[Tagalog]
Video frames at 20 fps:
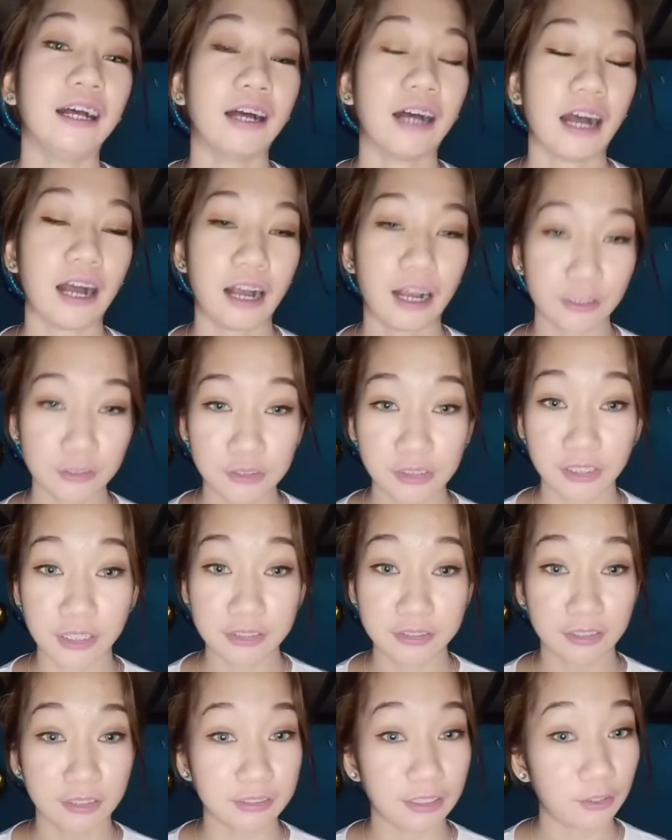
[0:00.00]
actually guys
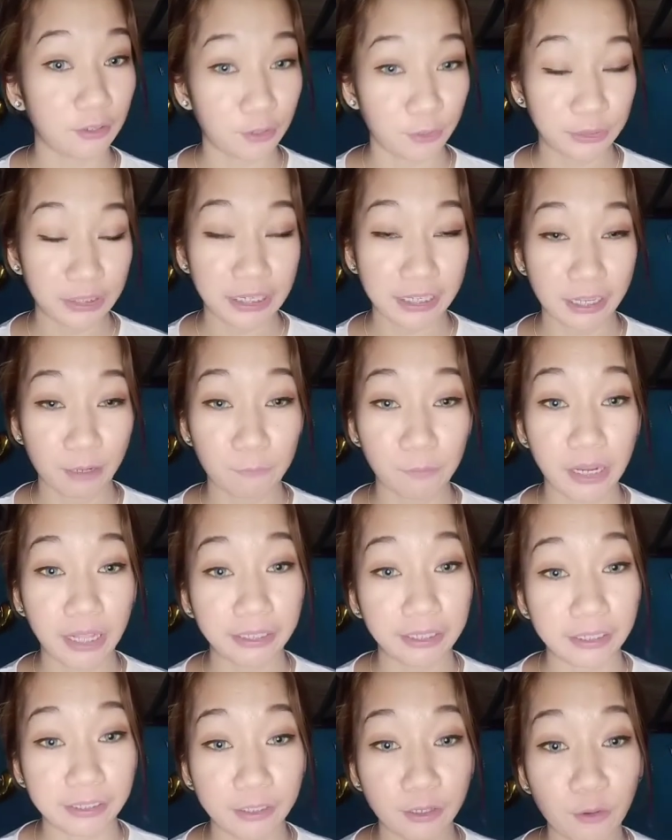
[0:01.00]
totoo talaga wala
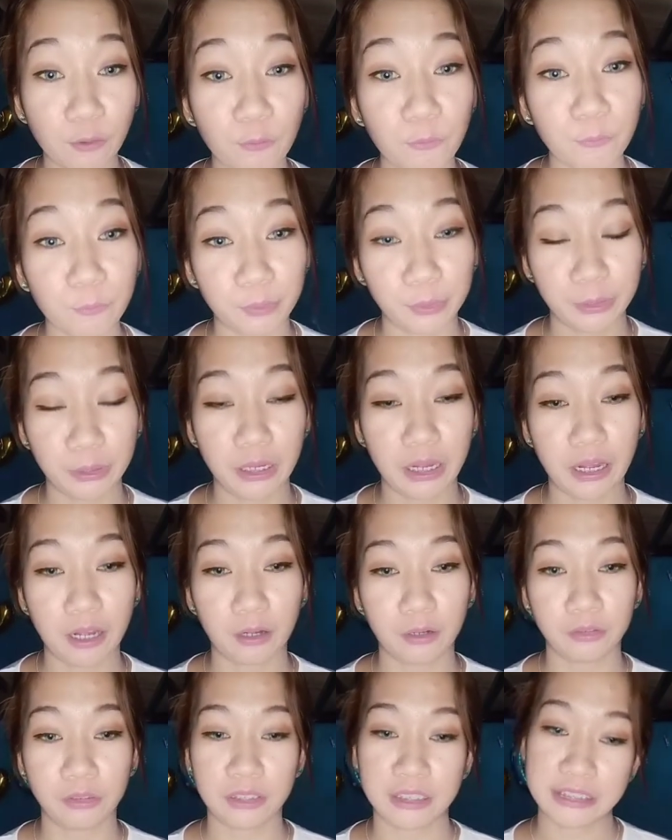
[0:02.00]
na rin akong
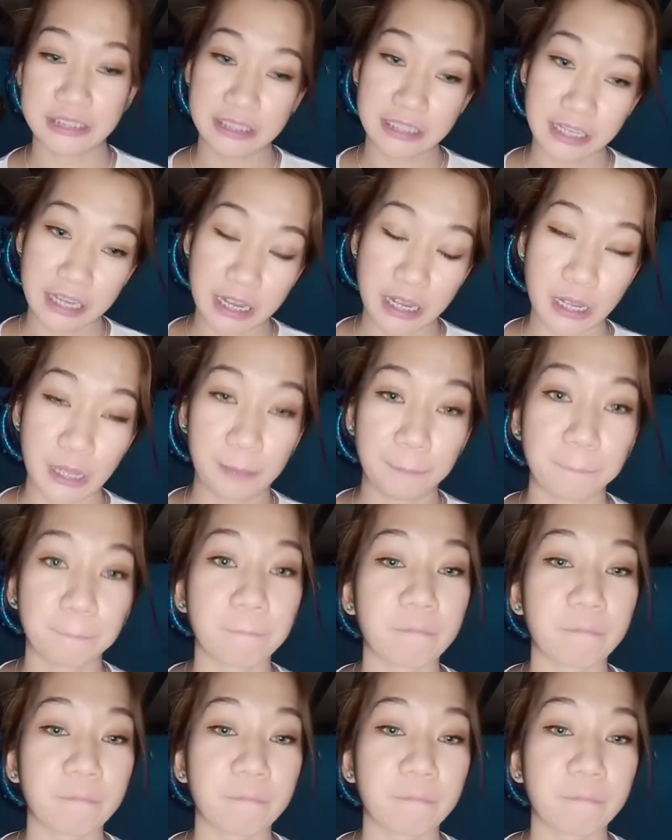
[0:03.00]
workout kasi nga